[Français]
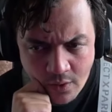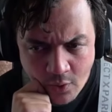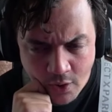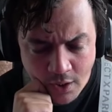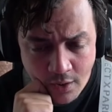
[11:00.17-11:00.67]

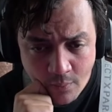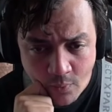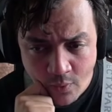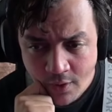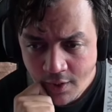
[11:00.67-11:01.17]
Ok, bon.
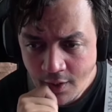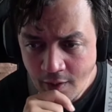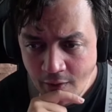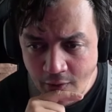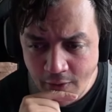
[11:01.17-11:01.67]

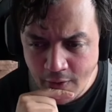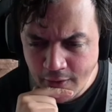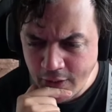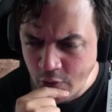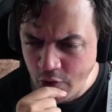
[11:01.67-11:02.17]
Euh,
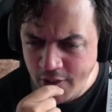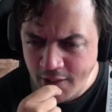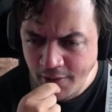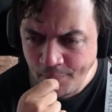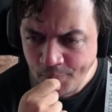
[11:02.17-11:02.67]
qu'est-ce que je disais